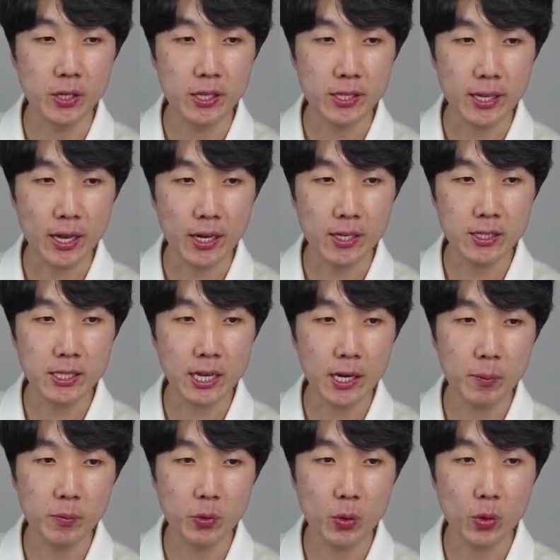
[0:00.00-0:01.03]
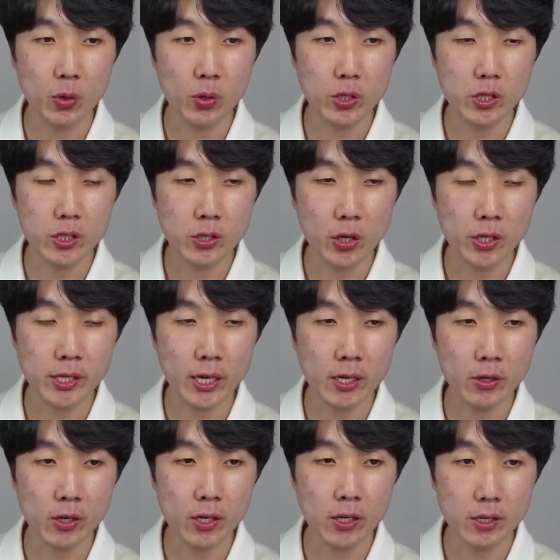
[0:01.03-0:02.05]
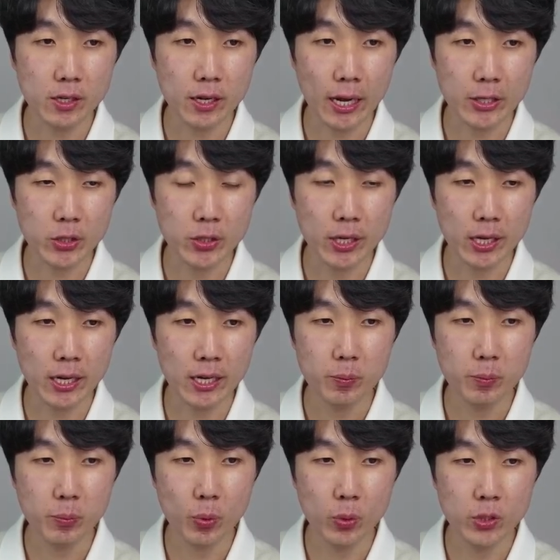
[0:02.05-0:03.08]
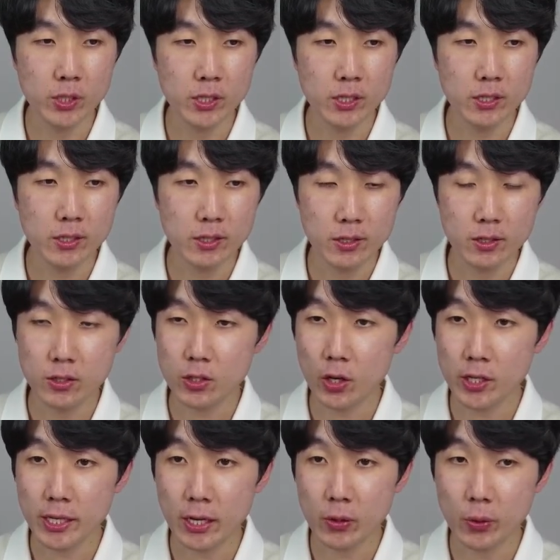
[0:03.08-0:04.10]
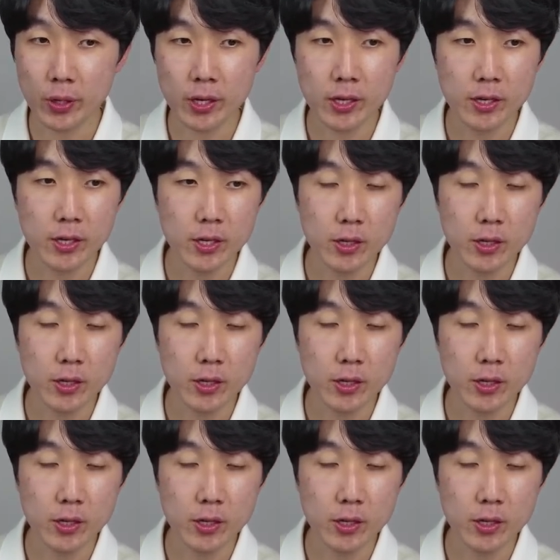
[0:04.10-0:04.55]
다른 사람도 이 설계한 걸 가져다가 본인 설계한 거에